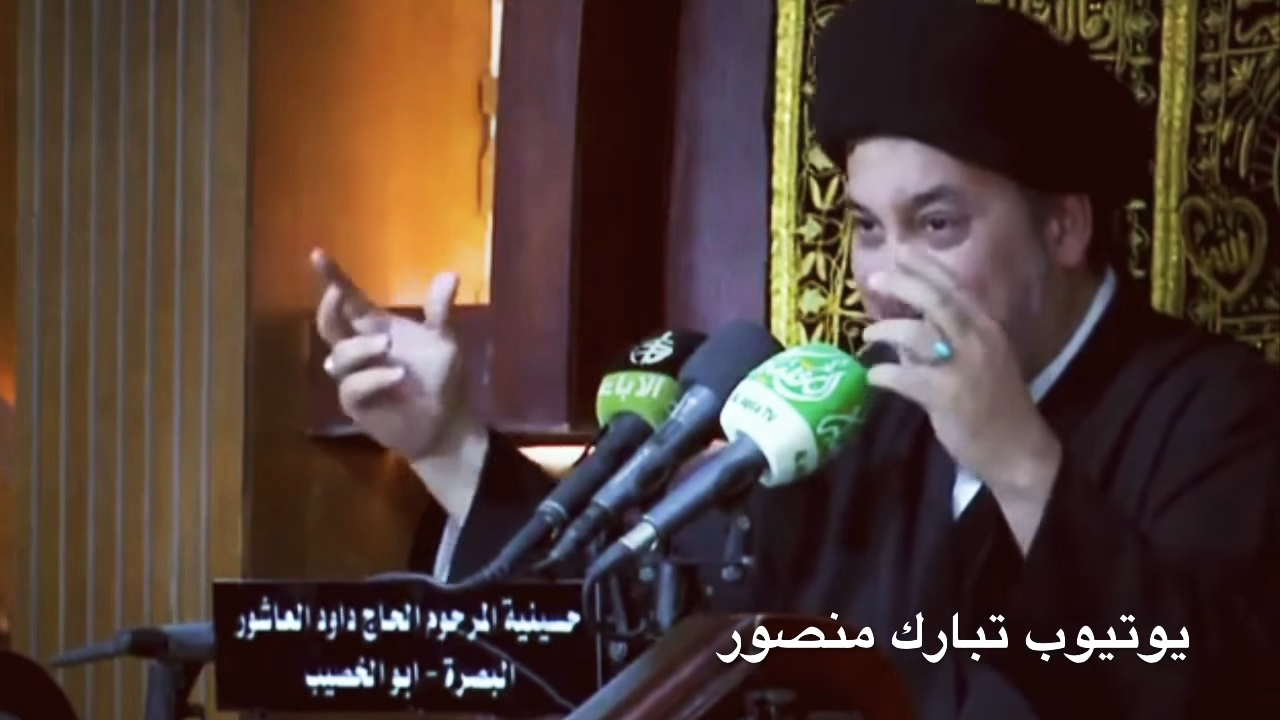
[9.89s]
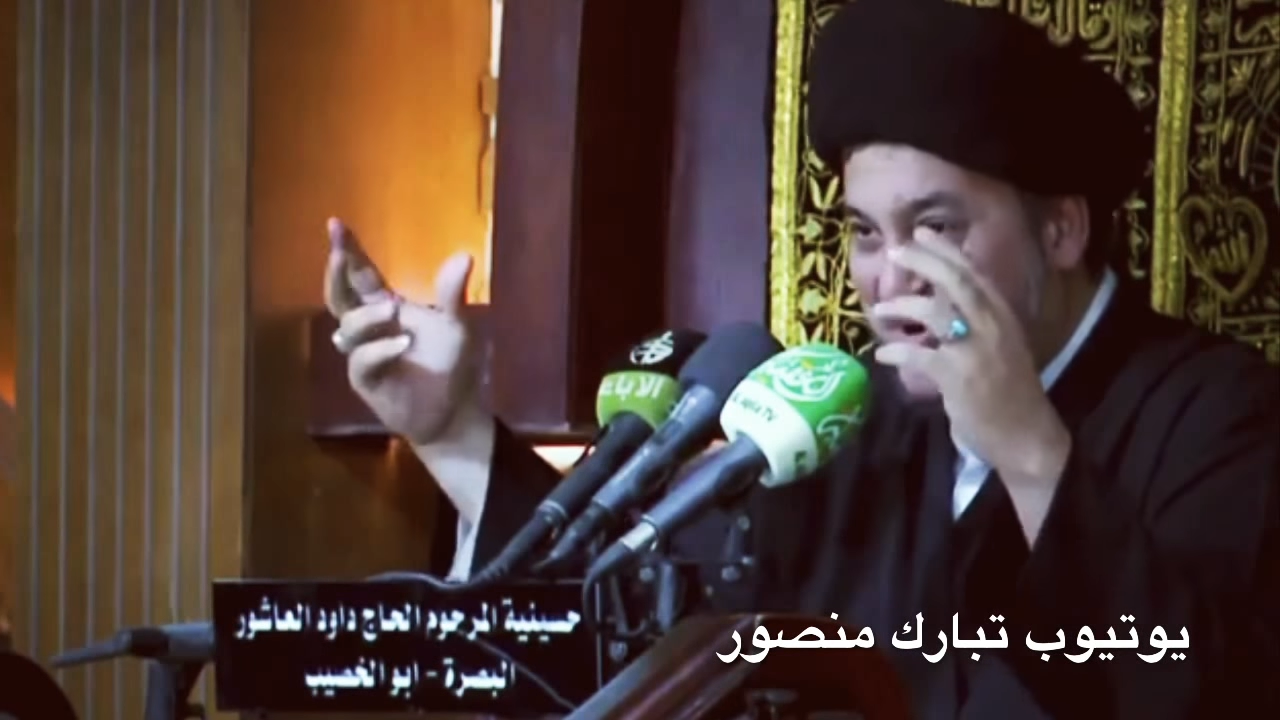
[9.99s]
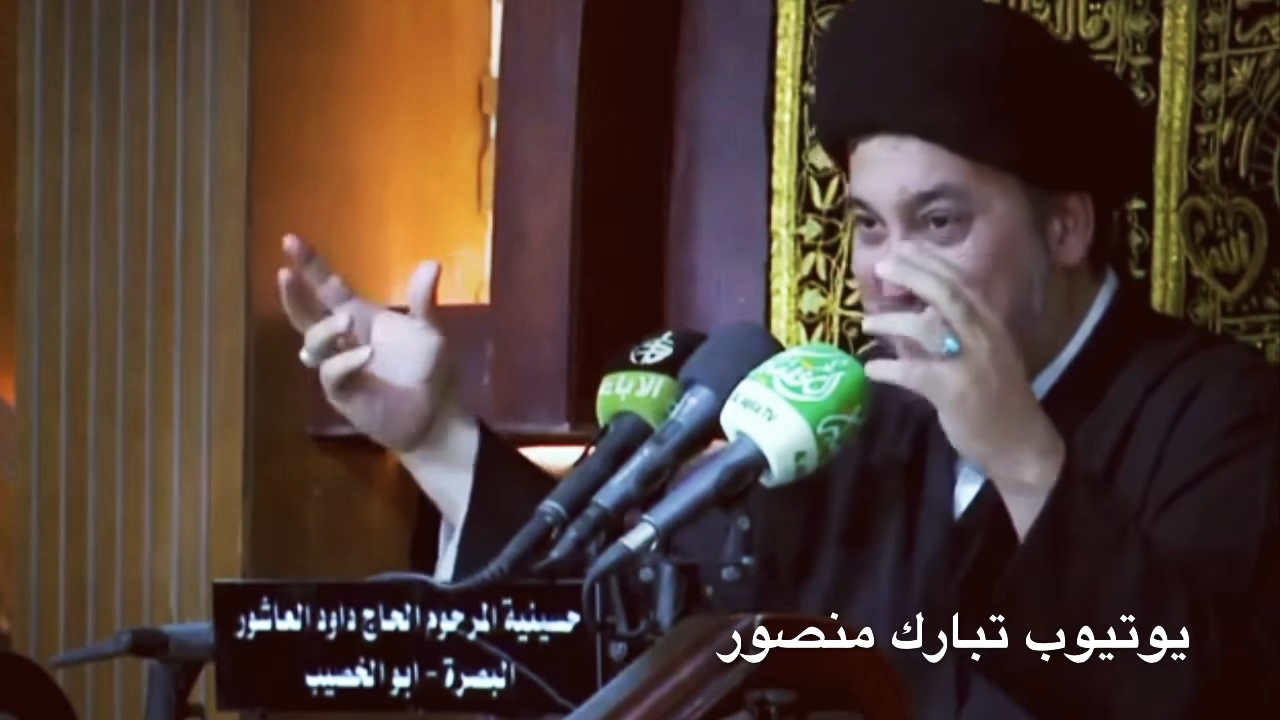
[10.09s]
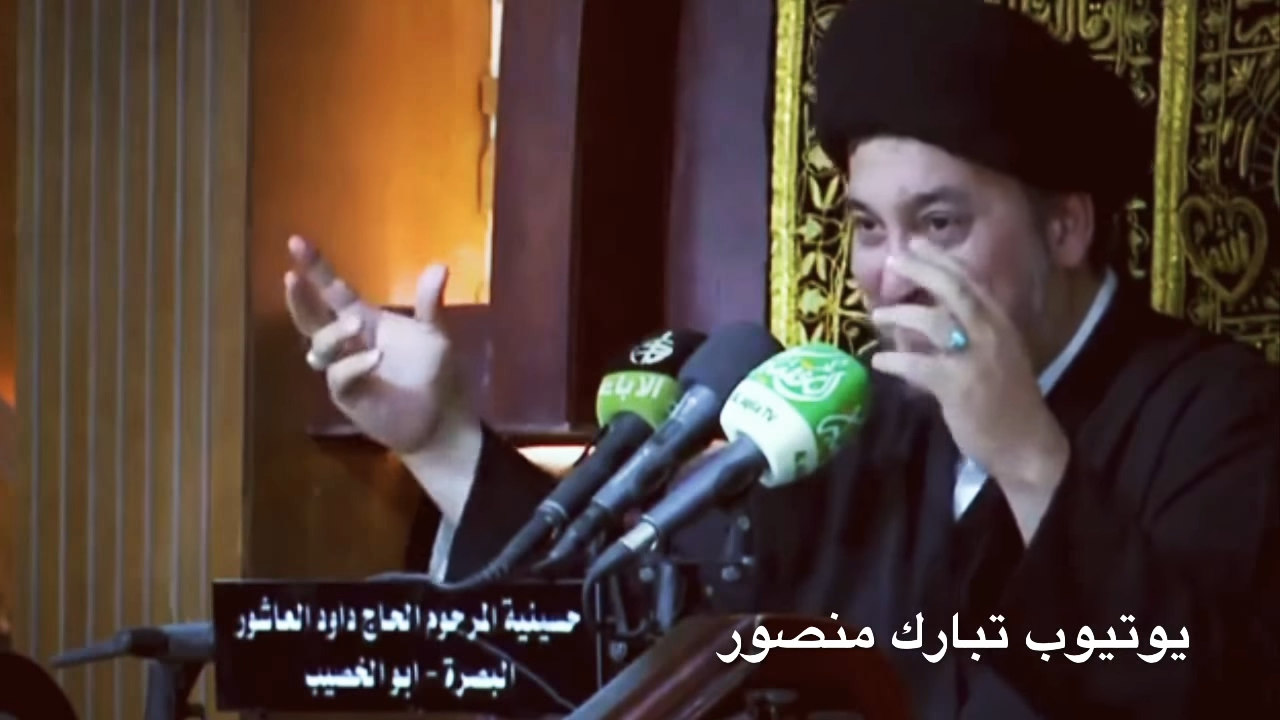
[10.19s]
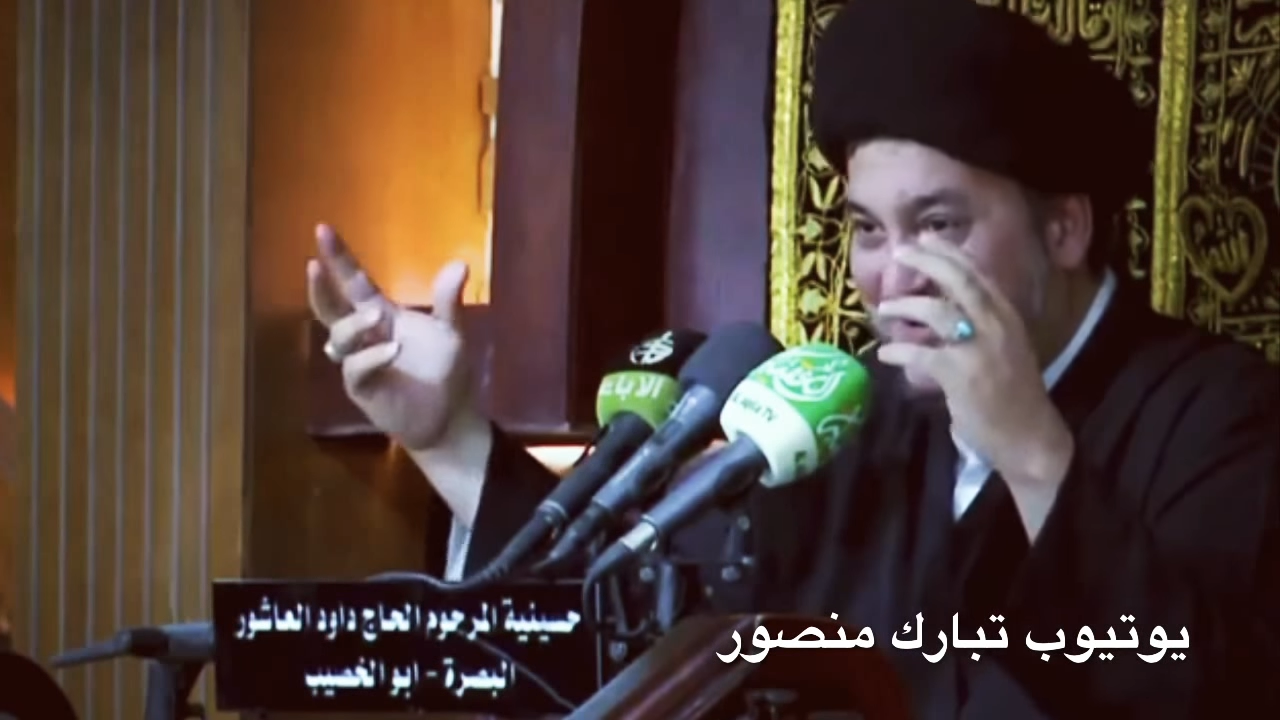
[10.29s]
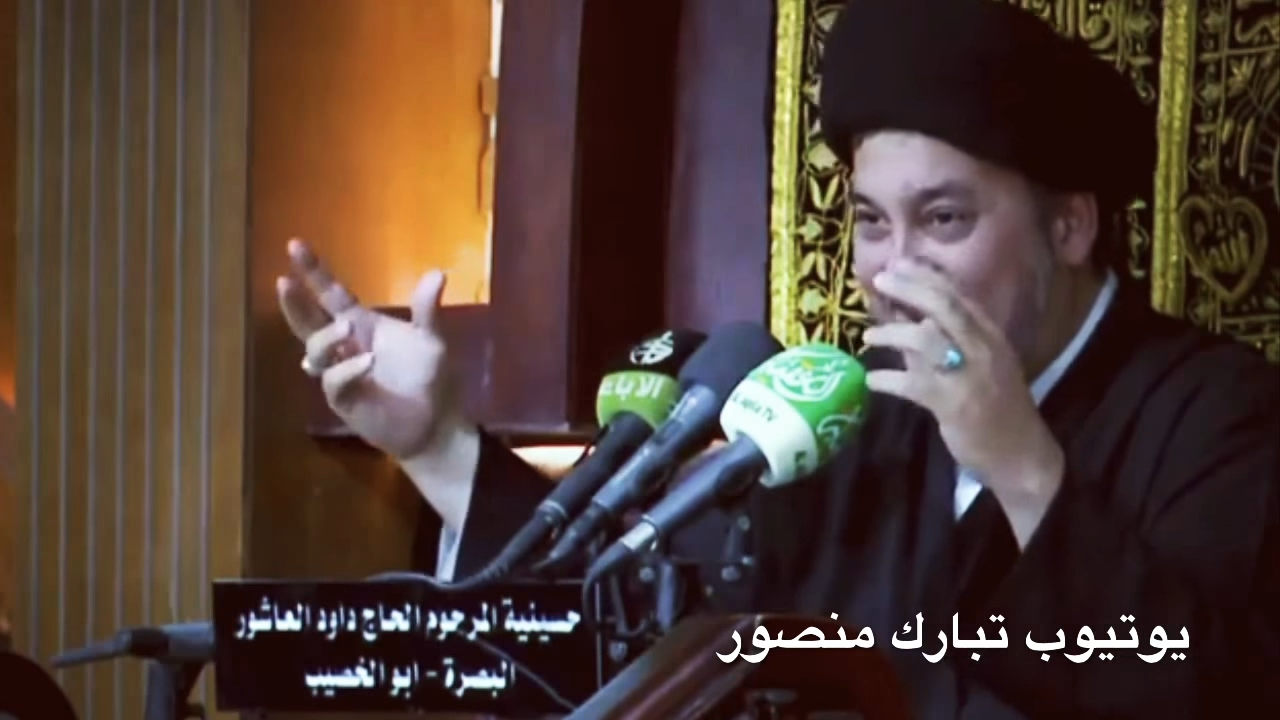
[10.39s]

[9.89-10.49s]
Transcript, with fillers: اللغه لو